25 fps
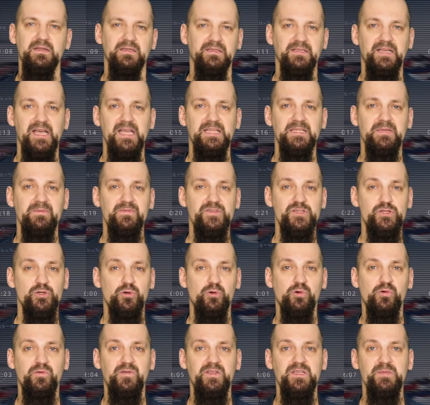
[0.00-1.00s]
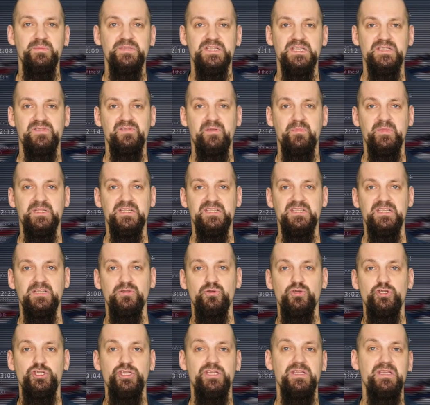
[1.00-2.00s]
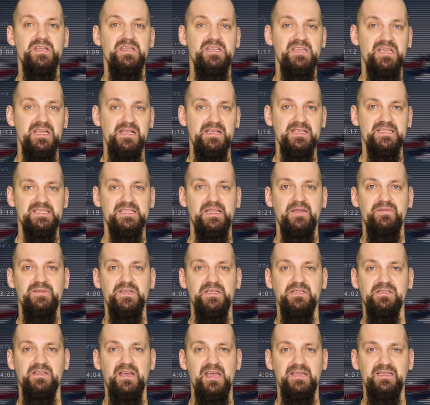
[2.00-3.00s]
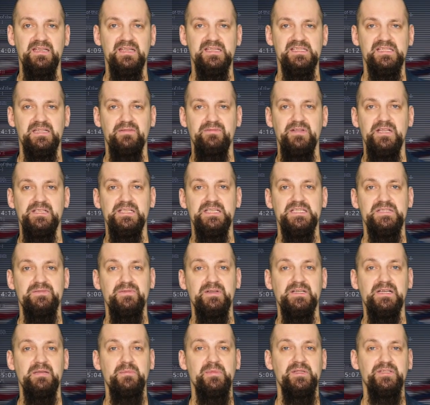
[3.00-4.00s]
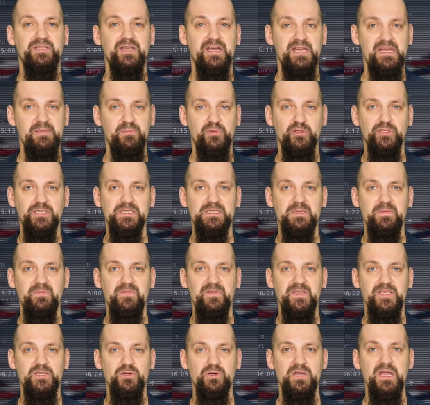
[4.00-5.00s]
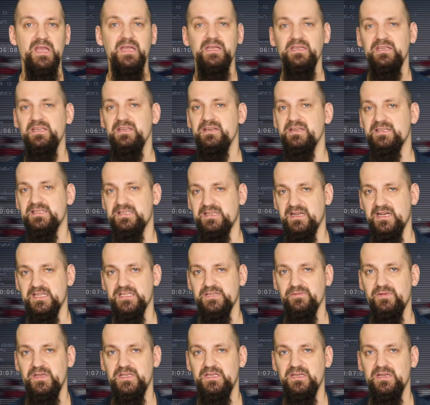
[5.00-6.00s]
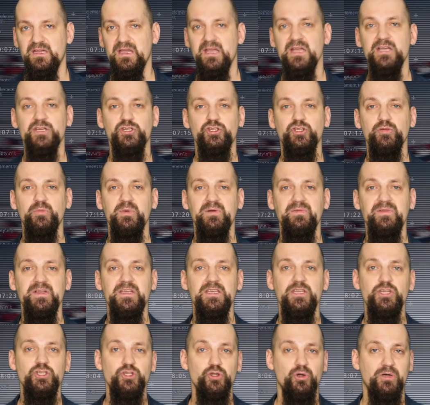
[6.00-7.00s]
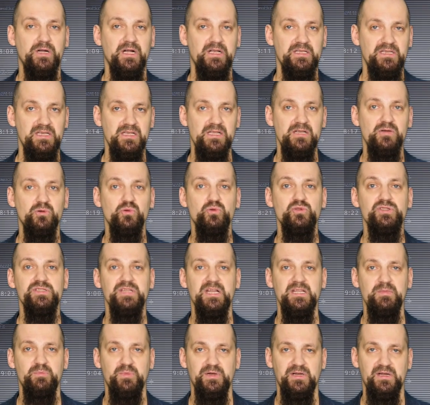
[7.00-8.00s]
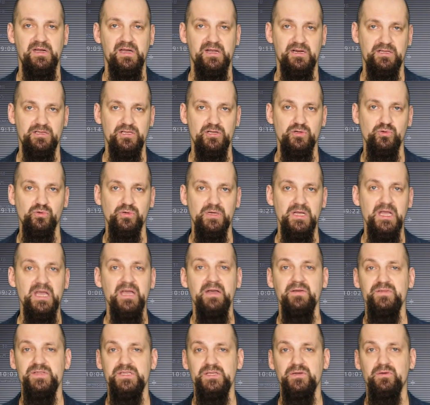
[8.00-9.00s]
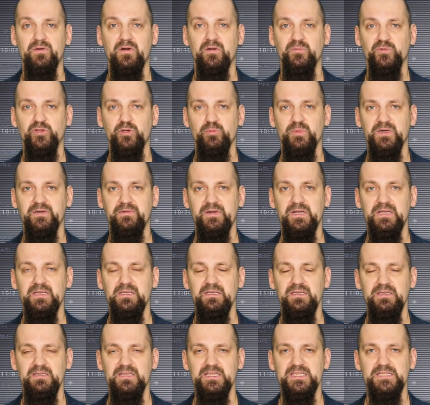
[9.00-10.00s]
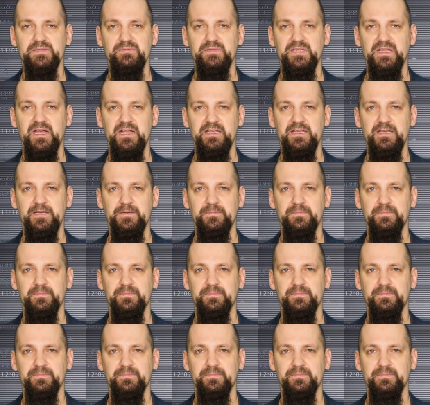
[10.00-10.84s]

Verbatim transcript: На этом все. Увидимся с вами на следующей неделе. Ставьте лайки, оставляйте свои комментарии под этим видео и рассказывайте, что бы вы еще хотели узнать про Арктику. Всего вам доброго и до свидания.